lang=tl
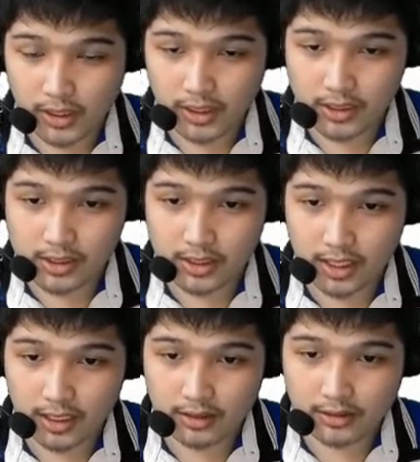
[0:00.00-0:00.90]
reach
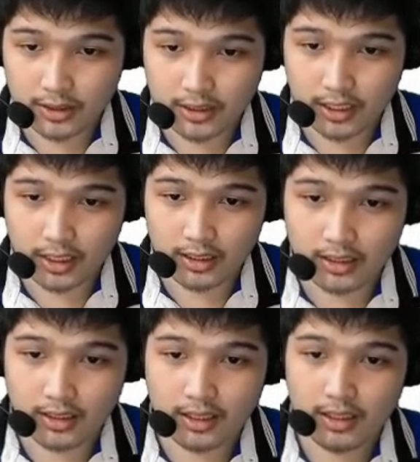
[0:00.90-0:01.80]
lang
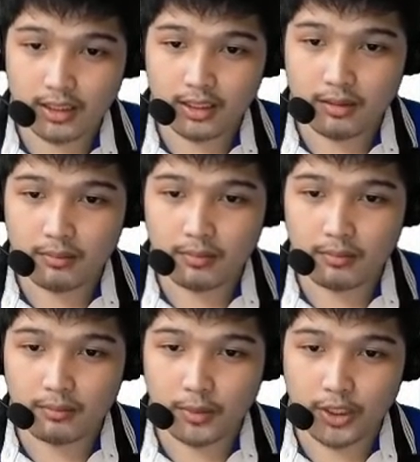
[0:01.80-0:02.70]
certain
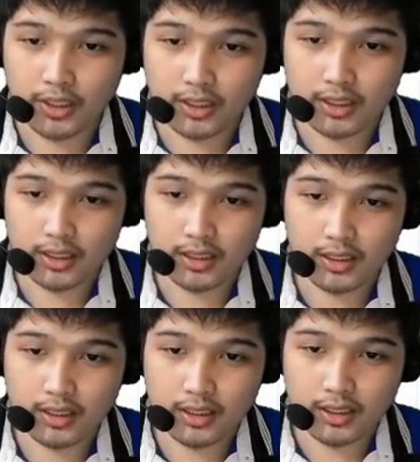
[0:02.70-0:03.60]
point.
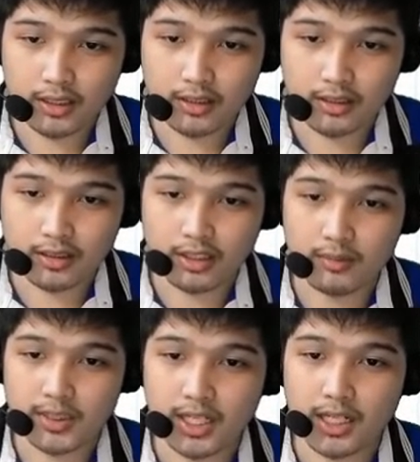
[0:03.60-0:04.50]
No, hindi
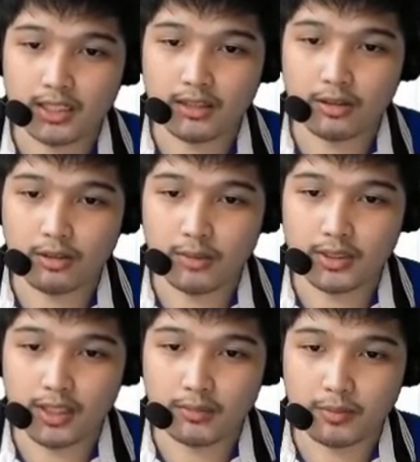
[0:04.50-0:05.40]
naman siya laging
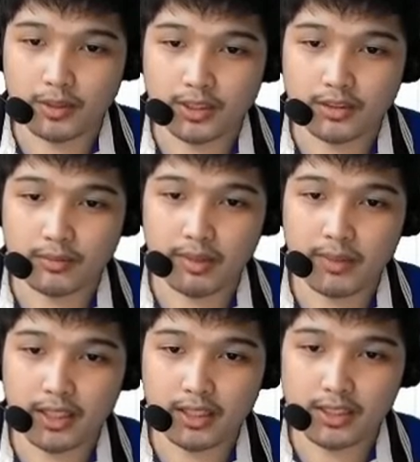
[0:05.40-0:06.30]
always upward. So, may
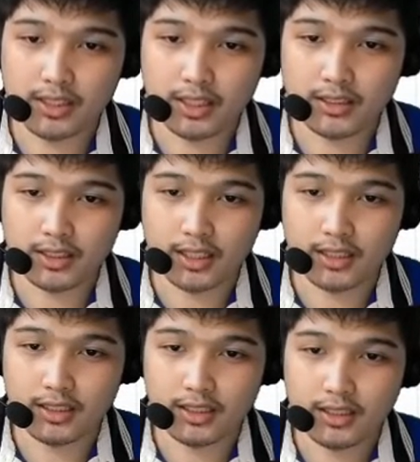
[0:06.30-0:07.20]
marireach lang siya.
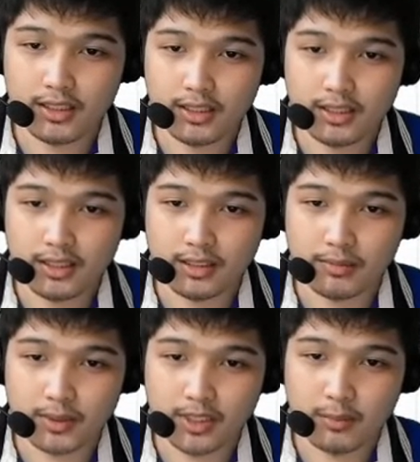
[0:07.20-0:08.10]
Let's
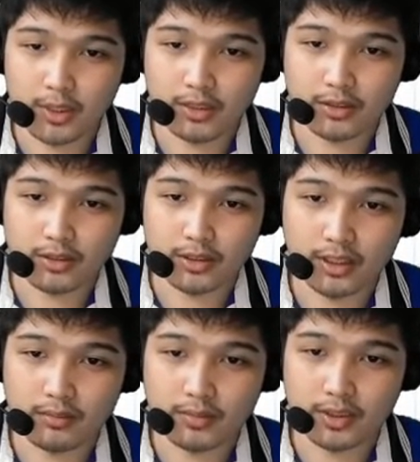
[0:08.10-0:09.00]
for example, ito,
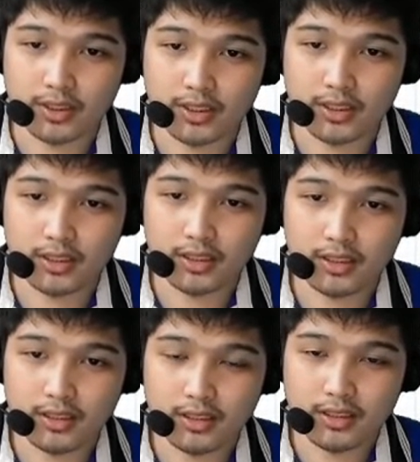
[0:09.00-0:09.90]
certain point.
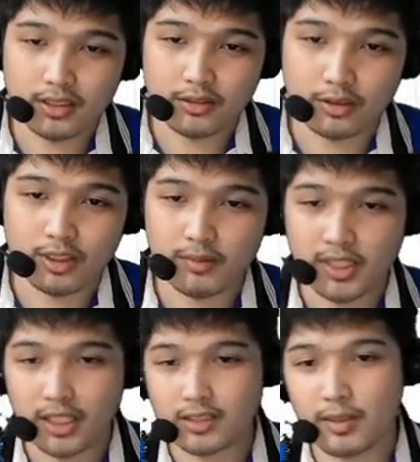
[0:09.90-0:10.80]
So, hindi naman
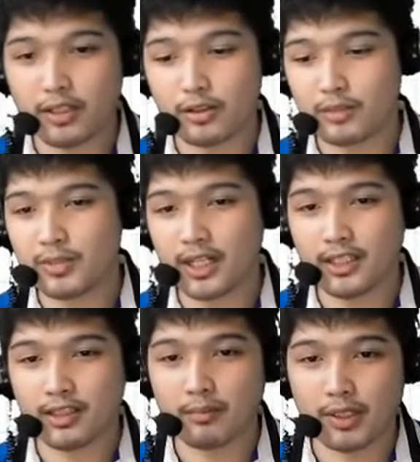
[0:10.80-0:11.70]
talaga siya magka-curve na
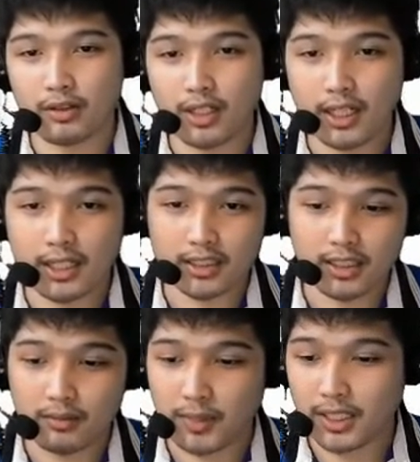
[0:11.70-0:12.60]
ganyan, pero kailangan nating
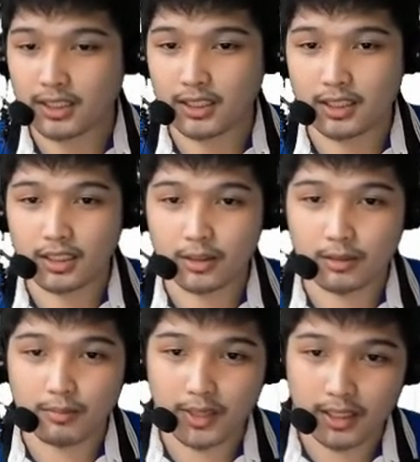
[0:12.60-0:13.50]
ipakita na
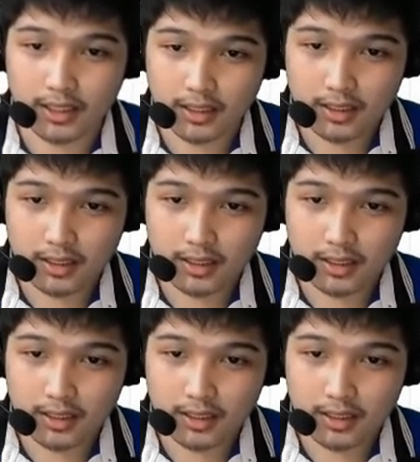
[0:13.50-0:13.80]
nag-curve para